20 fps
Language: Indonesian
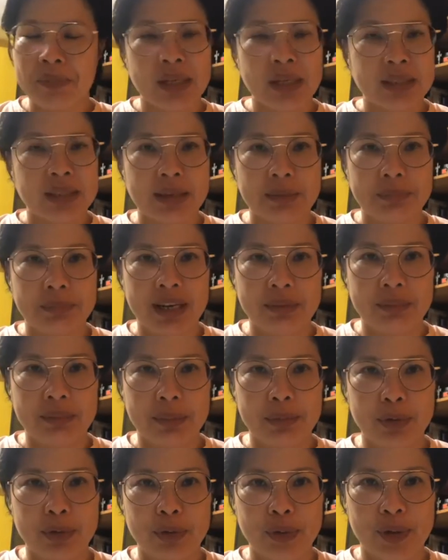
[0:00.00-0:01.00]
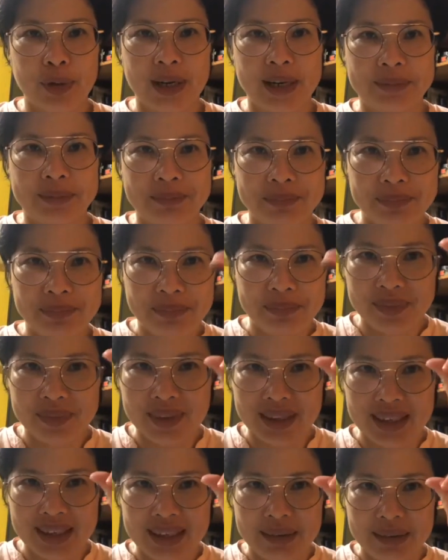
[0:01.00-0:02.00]
sampai 52. Oke?
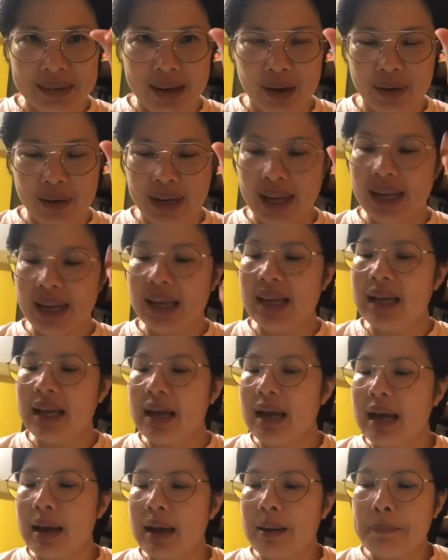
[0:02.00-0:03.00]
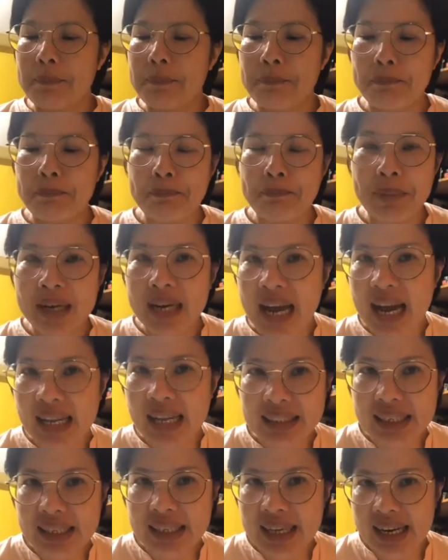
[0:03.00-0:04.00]
Okay?
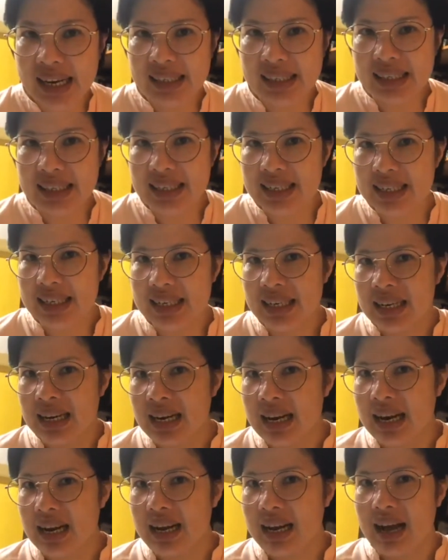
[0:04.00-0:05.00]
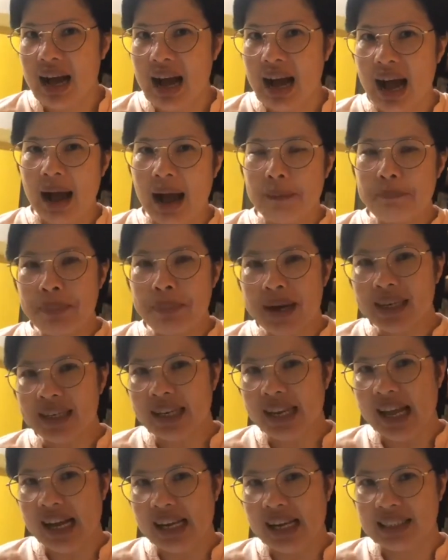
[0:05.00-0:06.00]
Perhatikan apa
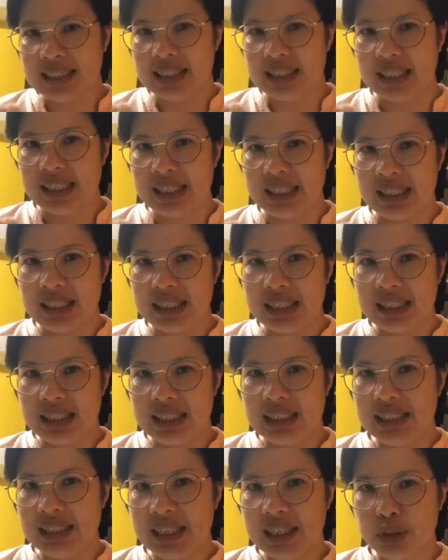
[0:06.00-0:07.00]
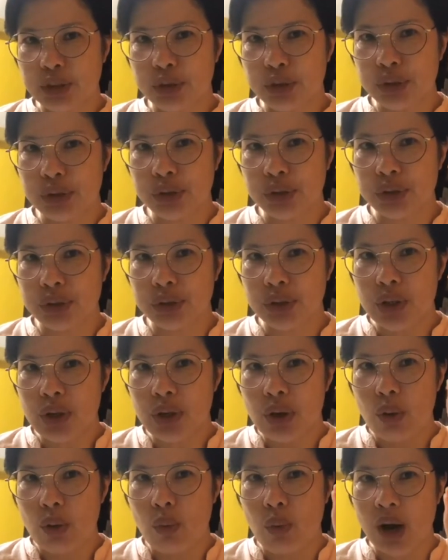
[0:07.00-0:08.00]
reaksi Yesus
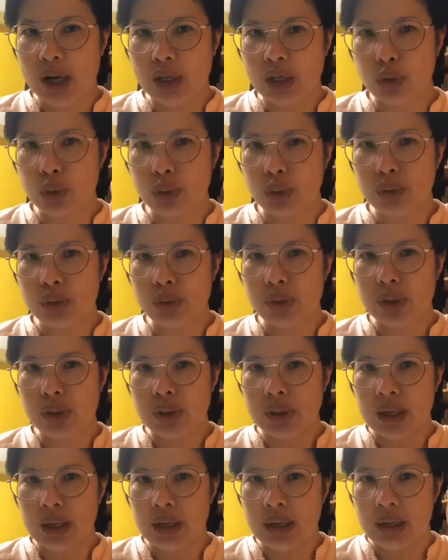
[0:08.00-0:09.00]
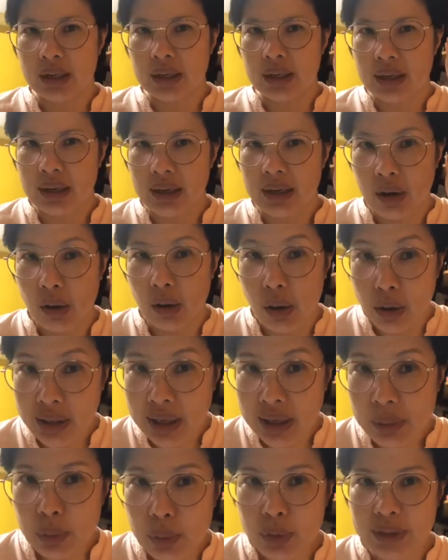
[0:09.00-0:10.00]
waktu
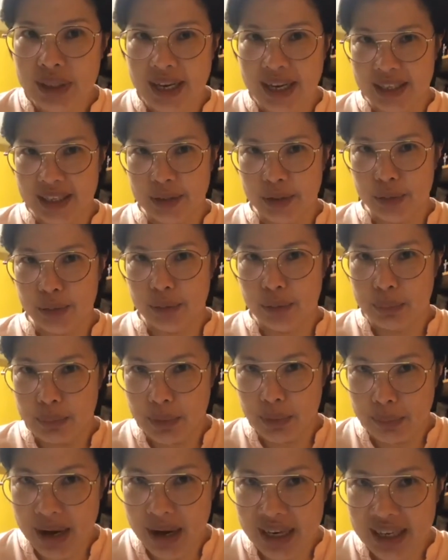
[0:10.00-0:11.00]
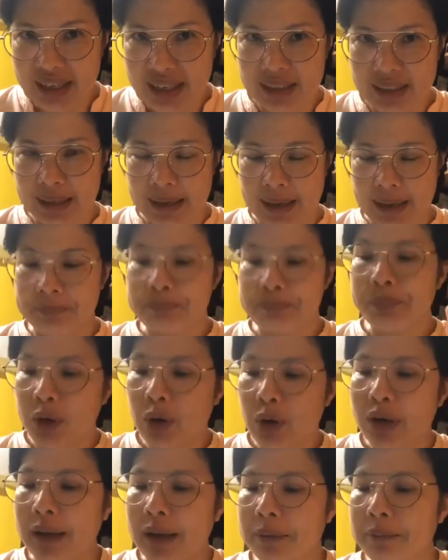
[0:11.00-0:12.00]
orang buta itu memanggil dia?
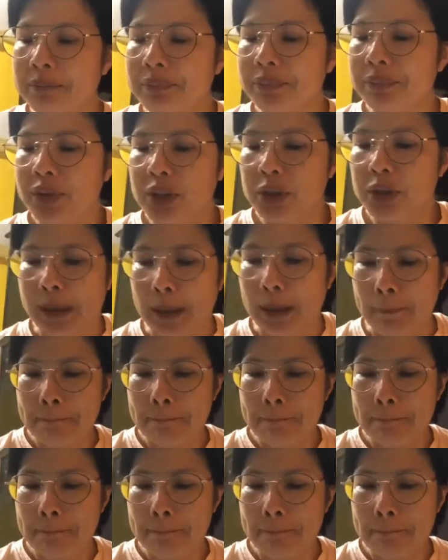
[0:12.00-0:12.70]
Oke, coba.